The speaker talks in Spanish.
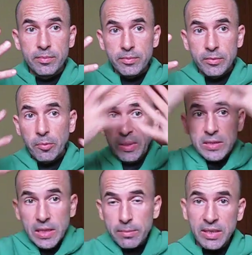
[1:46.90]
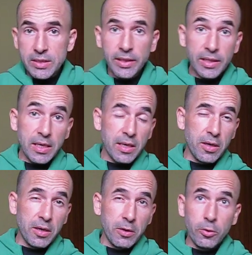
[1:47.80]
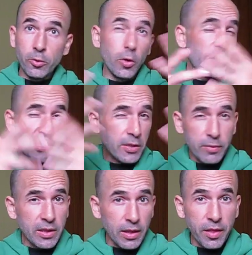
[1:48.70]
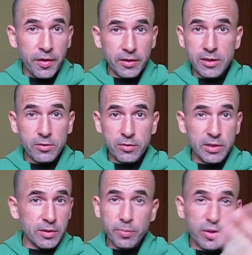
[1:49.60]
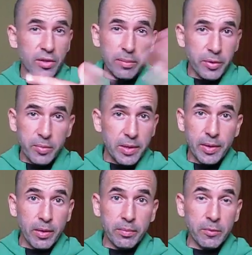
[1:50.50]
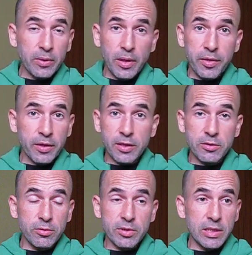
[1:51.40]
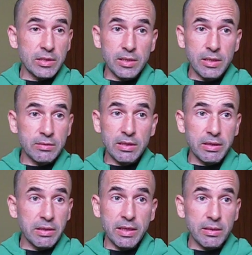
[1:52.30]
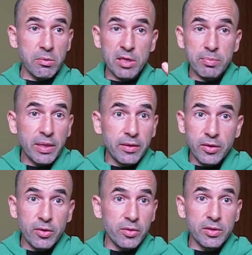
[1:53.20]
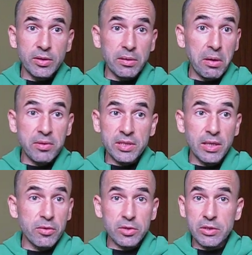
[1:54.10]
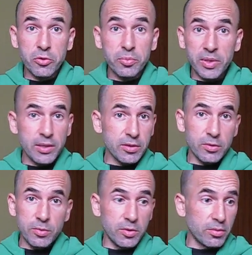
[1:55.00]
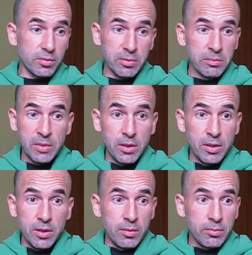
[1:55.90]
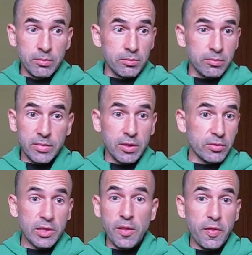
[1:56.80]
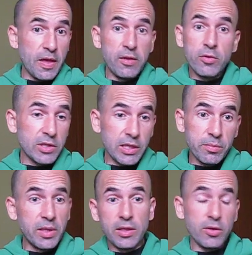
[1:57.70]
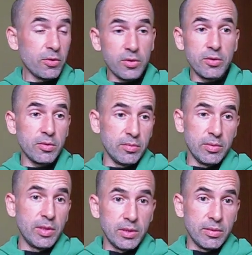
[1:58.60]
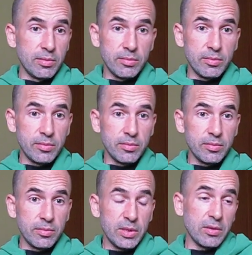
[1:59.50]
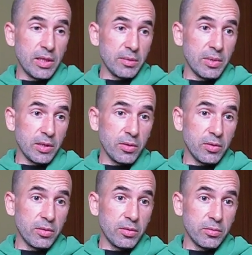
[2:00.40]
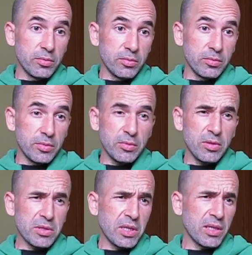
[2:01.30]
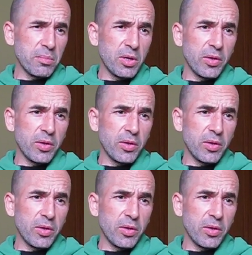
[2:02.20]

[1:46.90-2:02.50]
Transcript: no pensar más allá o no darse cuenta de ciertas cosas, porque yo tampoco me daba cuenta de ciertas cosas hasta que alguien me las planteó, y que, aunque sean cosas obvias, como a los 15 años alguien me dijo, bueno, alguien me dijo, no, es que alguien me lo